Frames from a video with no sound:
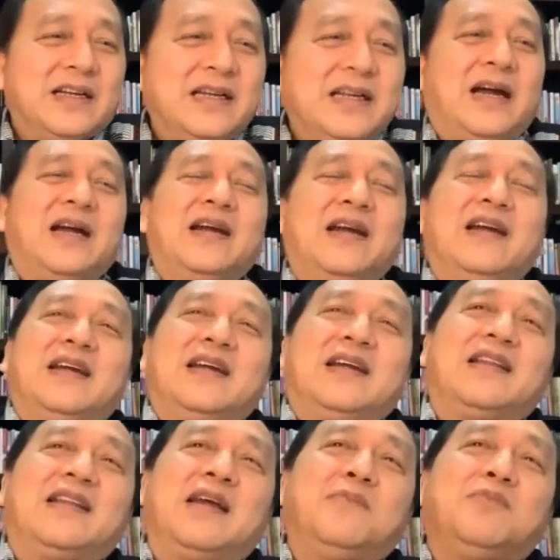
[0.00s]
nah
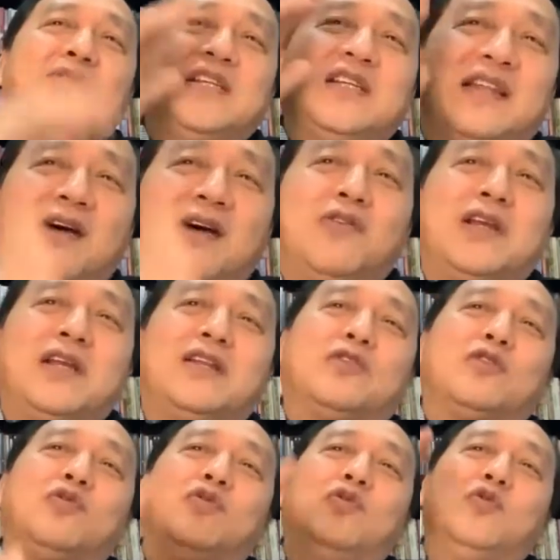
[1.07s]
kita mesti tahu
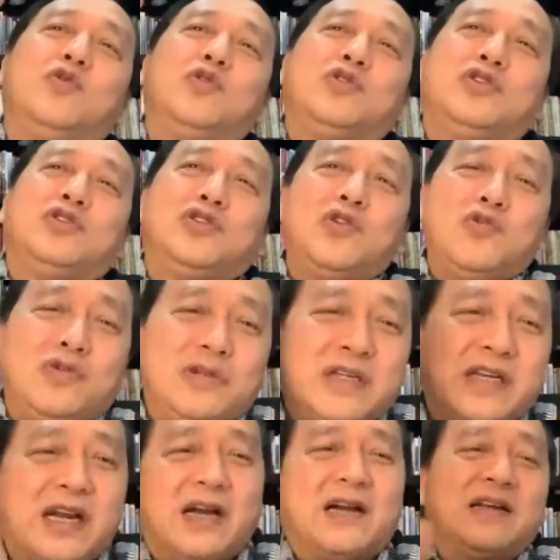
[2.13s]
itu
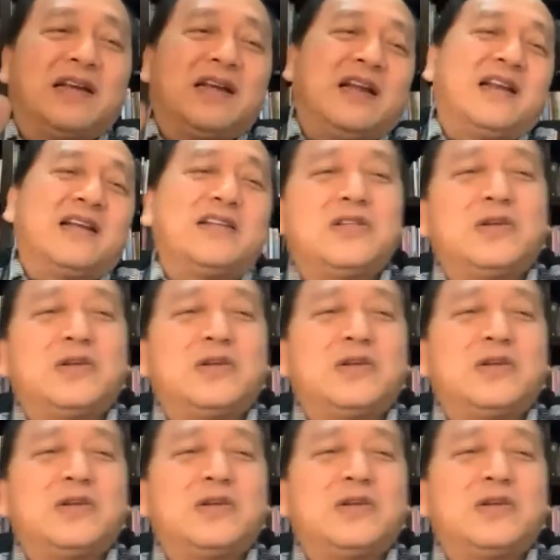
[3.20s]
ujungnya adalah